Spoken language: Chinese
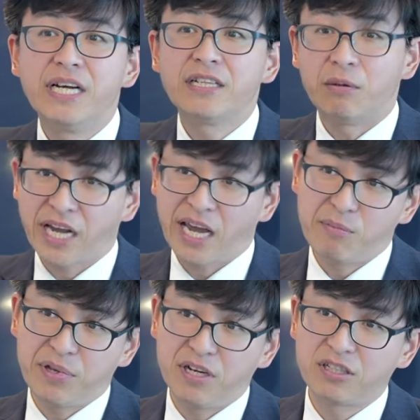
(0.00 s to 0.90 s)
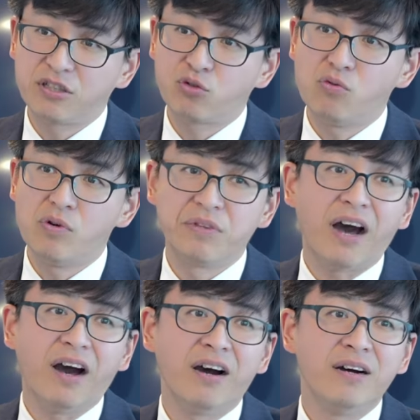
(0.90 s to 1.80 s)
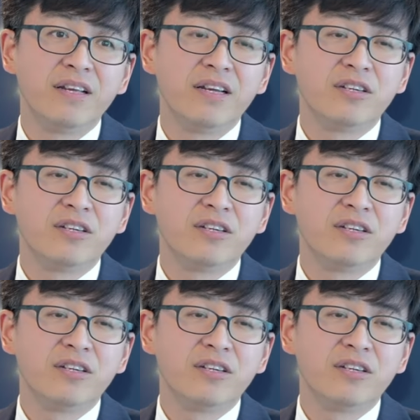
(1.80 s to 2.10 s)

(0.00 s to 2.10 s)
他们开辟了这个中文堂啊，